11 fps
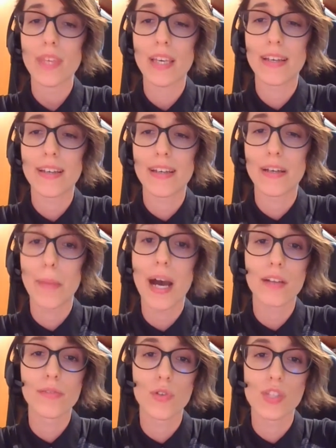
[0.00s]
eh,
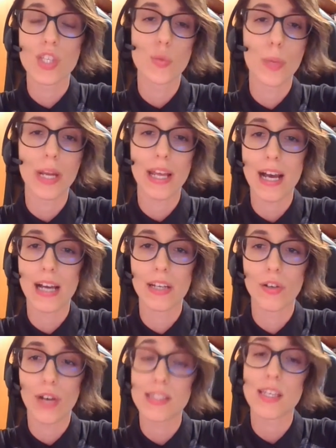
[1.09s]
ma non si
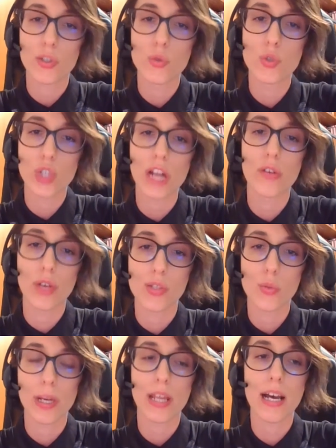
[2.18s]
supereranno, anzi raggiungeranno e
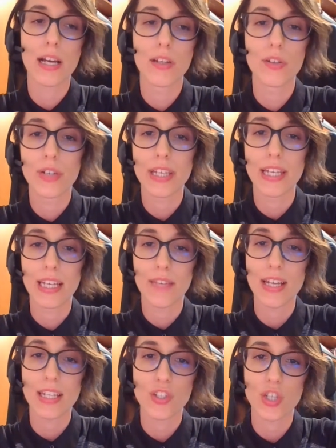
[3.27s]
supereranno i
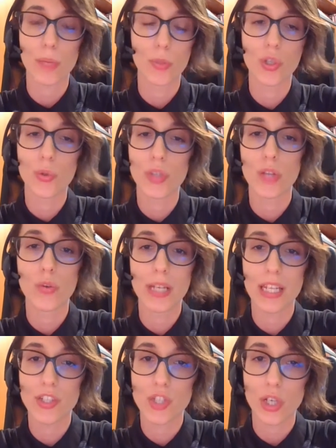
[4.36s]
livelli diciamo, ottenuti nel
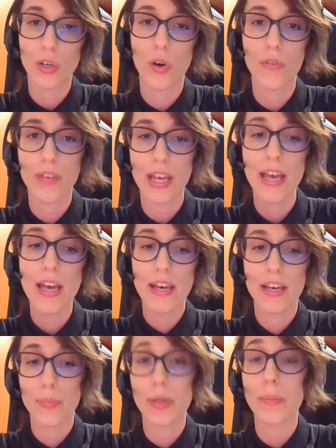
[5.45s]
2019
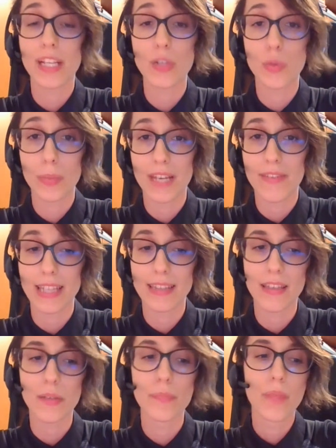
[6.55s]
eh, prima del
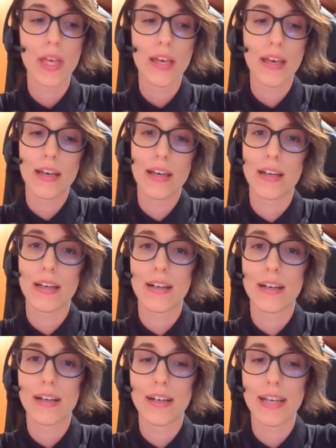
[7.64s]
2020. Uh,
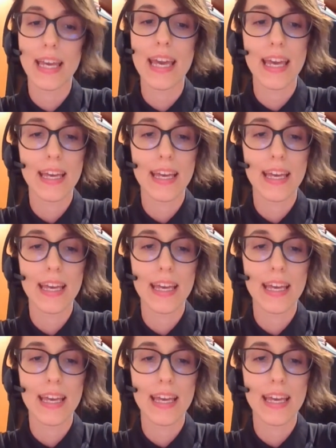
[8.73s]
eh, e